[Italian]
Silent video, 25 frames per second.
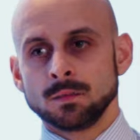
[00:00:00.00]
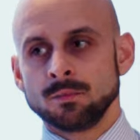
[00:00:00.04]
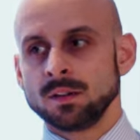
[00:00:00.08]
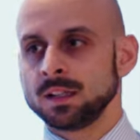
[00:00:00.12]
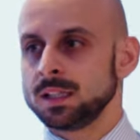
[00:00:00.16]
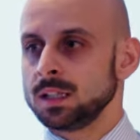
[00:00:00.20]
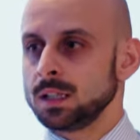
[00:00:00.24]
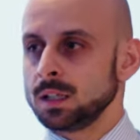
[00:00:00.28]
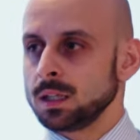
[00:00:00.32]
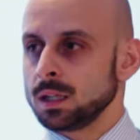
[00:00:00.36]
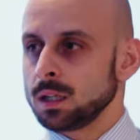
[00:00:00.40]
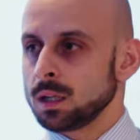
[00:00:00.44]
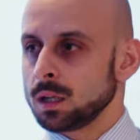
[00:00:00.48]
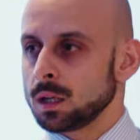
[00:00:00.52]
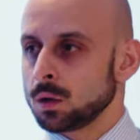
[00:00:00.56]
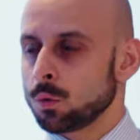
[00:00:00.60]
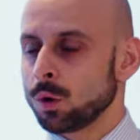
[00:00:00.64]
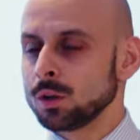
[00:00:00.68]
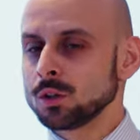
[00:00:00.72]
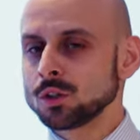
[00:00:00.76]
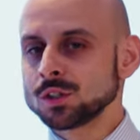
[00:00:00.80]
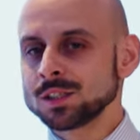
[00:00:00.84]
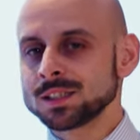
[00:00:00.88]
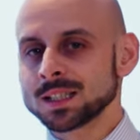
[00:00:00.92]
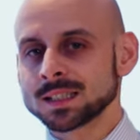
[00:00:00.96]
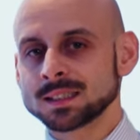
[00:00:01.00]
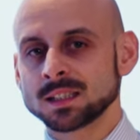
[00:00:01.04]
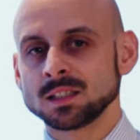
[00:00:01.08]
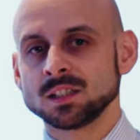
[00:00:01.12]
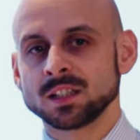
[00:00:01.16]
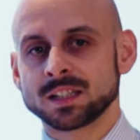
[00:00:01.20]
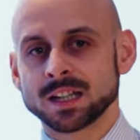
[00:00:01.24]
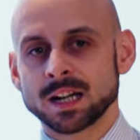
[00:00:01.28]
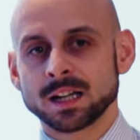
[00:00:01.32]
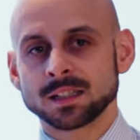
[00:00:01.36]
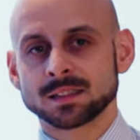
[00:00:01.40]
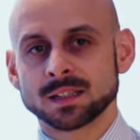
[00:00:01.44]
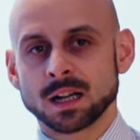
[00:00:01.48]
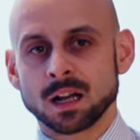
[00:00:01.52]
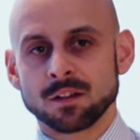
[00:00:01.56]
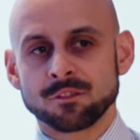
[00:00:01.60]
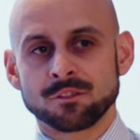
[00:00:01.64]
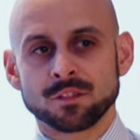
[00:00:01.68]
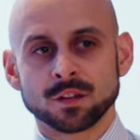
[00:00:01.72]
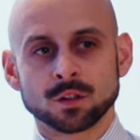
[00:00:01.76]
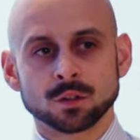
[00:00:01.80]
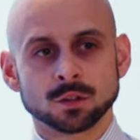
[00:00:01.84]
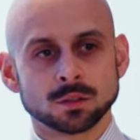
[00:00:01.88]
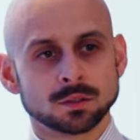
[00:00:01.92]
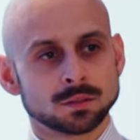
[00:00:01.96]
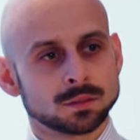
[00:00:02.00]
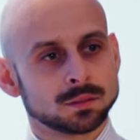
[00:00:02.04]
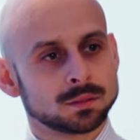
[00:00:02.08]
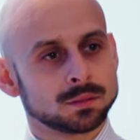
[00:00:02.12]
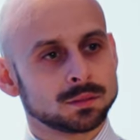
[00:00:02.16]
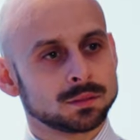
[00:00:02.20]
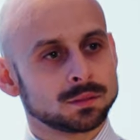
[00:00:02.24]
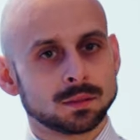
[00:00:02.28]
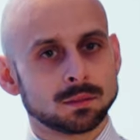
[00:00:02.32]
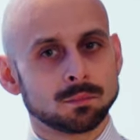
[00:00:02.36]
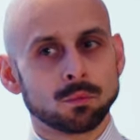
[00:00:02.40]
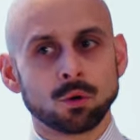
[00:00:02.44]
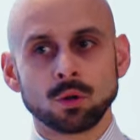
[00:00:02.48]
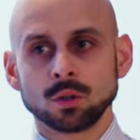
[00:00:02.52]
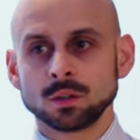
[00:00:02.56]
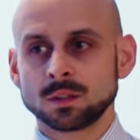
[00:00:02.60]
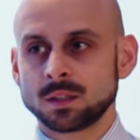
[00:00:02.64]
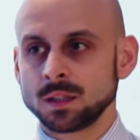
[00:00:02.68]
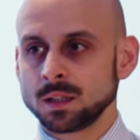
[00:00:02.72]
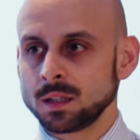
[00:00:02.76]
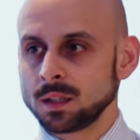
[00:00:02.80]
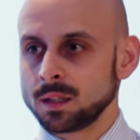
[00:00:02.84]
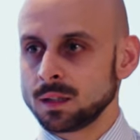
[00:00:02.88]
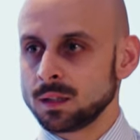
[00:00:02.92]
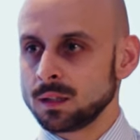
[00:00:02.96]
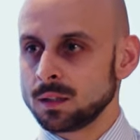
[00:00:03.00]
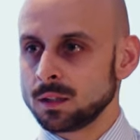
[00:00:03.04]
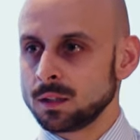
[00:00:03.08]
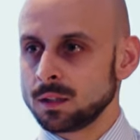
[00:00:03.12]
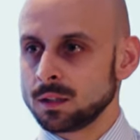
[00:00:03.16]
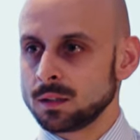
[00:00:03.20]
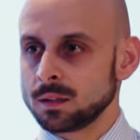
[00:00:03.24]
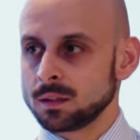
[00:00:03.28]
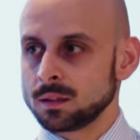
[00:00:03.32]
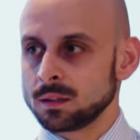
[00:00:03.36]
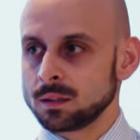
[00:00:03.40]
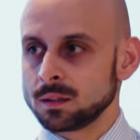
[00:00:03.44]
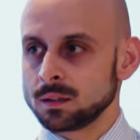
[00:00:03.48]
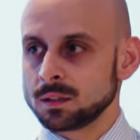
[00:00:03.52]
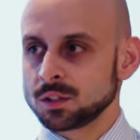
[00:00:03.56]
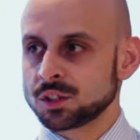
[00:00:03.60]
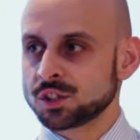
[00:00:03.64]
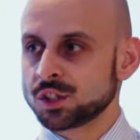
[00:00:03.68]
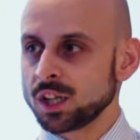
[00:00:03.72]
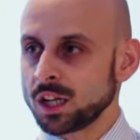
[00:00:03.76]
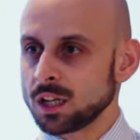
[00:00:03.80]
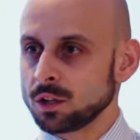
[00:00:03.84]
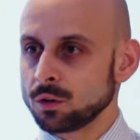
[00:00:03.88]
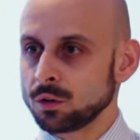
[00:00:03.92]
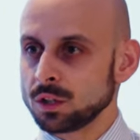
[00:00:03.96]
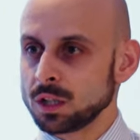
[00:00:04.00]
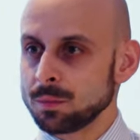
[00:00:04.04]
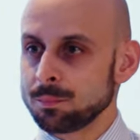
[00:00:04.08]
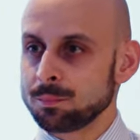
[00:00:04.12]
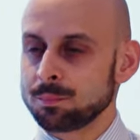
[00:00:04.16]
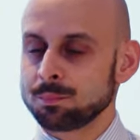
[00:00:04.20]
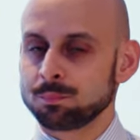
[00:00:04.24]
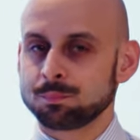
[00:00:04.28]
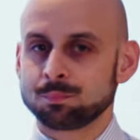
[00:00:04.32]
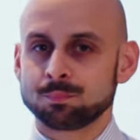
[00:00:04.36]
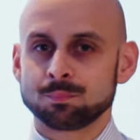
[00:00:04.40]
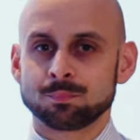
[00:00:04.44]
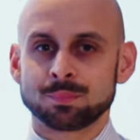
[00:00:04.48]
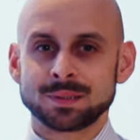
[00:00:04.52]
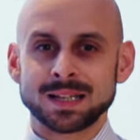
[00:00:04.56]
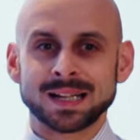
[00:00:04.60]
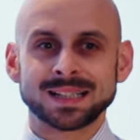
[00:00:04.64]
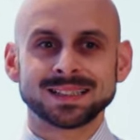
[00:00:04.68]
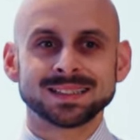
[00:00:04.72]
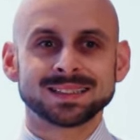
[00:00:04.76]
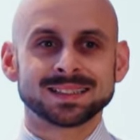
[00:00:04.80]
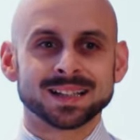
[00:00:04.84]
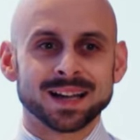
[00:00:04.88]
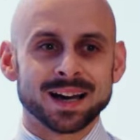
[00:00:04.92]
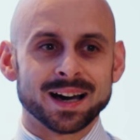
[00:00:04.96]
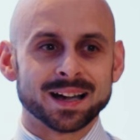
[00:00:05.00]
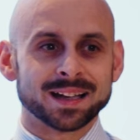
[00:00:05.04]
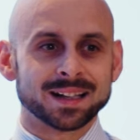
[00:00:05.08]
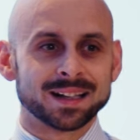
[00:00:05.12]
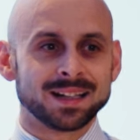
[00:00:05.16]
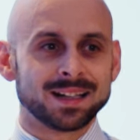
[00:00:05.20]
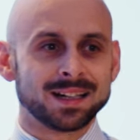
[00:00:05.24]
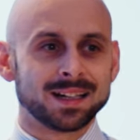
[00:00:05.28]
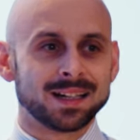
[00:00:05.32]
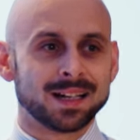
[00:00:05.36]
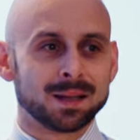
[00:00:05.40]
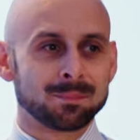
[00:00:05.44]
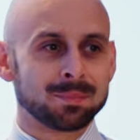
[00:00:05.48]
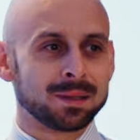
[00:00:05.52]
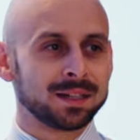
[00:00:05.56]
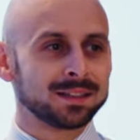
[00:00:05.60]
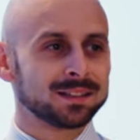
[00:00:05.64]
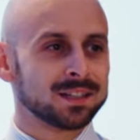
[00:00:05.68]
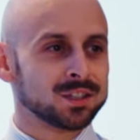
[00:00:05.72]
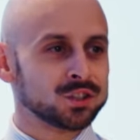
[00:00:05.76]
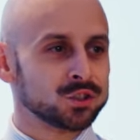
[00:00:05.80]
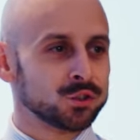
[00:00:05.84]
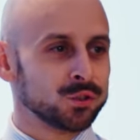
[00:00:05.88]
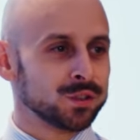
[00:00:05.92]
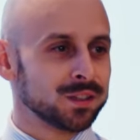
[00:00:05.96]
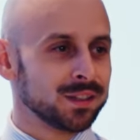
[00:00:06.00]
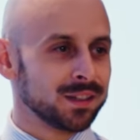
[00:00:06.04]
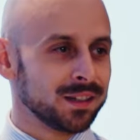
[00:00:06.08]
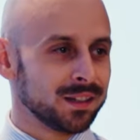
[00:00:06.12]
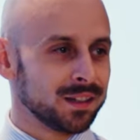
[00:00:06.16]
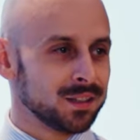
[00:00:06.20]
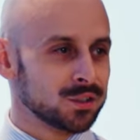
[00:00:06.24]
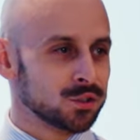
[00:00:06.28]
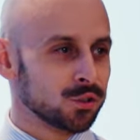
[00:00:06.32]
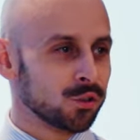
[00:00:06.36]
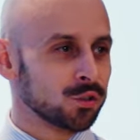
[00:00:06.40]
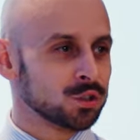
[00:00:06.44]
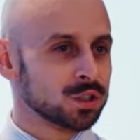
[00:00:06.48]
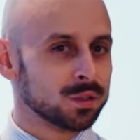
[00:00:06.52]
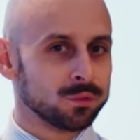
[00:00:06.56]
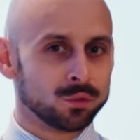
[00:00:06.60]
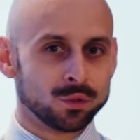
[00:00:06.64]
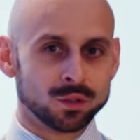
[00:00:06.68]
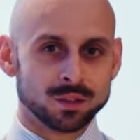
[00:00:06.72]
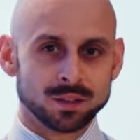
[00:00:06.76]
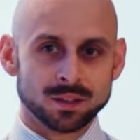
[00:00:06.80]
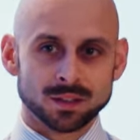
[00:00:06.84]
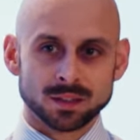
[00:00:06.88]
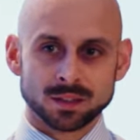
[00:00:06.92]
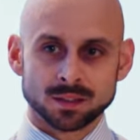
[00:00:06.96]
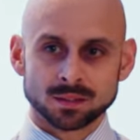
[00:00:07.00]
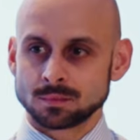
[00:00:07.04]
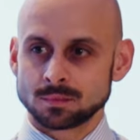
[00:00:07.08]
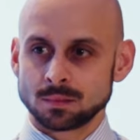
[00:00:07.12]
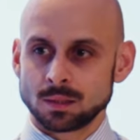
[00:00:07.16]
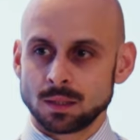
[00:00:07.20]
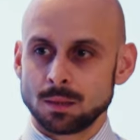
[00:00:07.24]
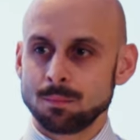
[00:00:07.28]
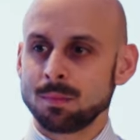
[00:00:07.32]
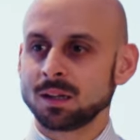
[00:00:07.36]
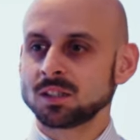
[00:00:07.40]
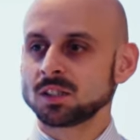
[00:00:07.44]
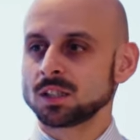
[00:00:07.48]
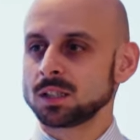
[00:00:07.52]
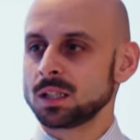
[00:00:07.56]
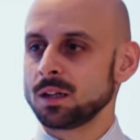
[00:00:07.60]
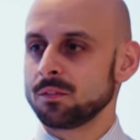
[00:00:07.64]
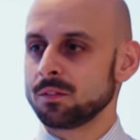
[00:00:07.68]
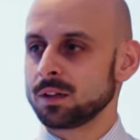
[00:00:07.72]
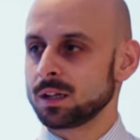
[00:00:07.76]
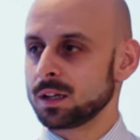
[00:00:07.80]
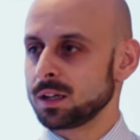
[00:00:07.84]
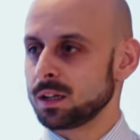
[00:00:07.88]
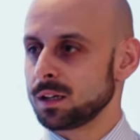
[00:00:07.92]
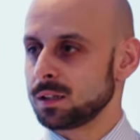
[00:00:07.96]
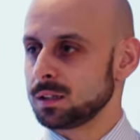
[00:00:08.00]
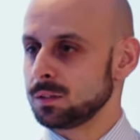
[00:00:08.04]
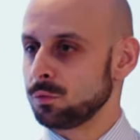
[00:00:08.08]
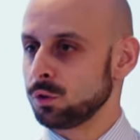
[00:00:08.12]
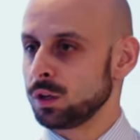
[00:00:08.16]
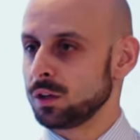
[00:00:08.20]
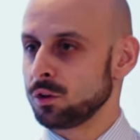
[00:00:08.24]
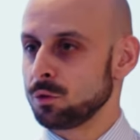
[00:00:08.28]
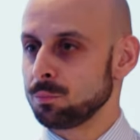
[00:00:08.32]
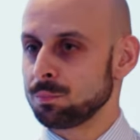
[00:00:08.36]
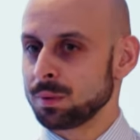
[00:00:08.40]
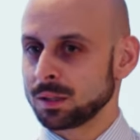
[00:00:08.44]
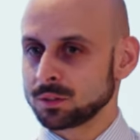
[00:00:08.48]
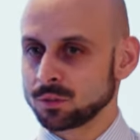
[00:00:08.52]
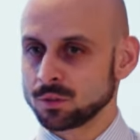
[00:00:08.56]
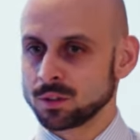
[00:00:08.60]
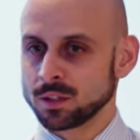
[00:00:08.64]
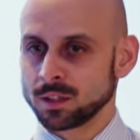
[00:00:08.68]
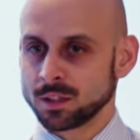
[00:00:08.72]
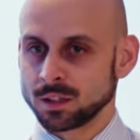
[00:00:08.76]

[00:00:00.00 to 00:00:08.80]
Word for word: Vedi, quando si tratta di creare traffico, molti scelgono di piantare la piantagione di riso. Cosa vuol dire? Immagina di, avere, di volere un piatto di